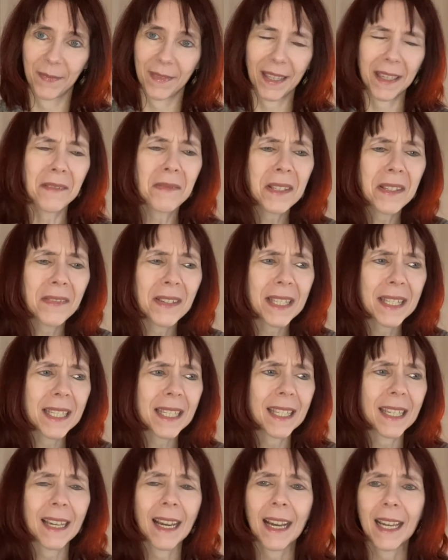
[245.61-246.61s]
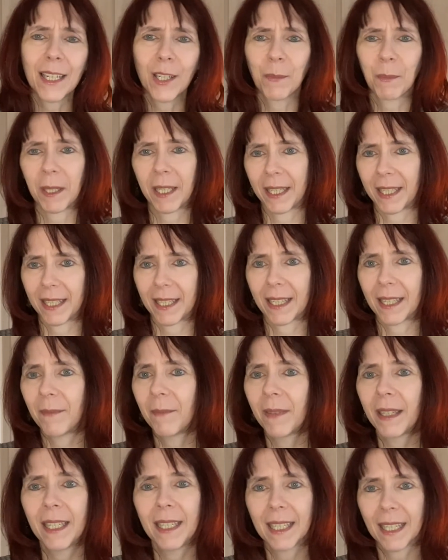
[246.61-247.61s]
Etwas, was dich anspricht
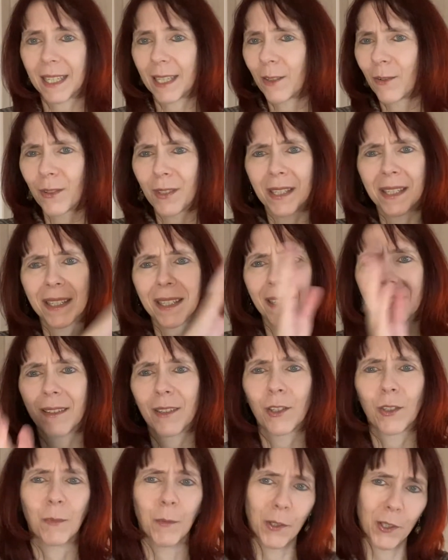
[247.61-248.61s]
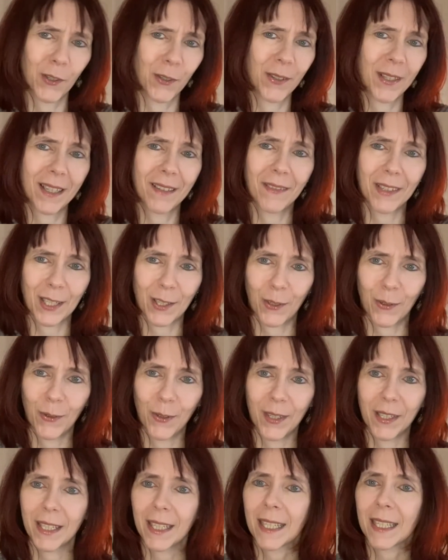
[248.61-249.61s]
im Internet. Du siehst irgendein Schmuckstück, irgendwas
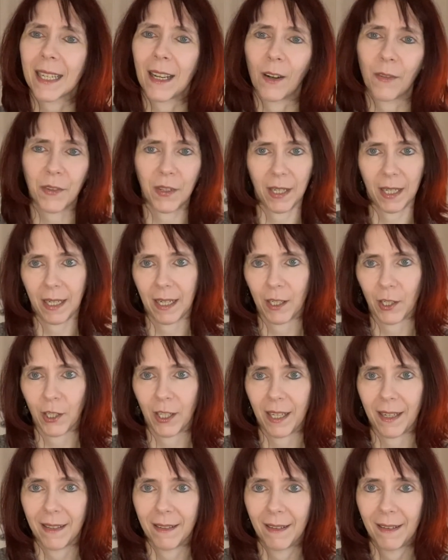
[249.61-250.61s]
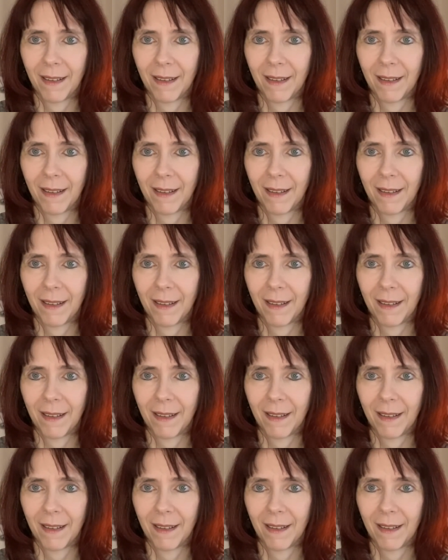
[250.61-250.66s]
Schönes, das kaufst du dann halt schnell.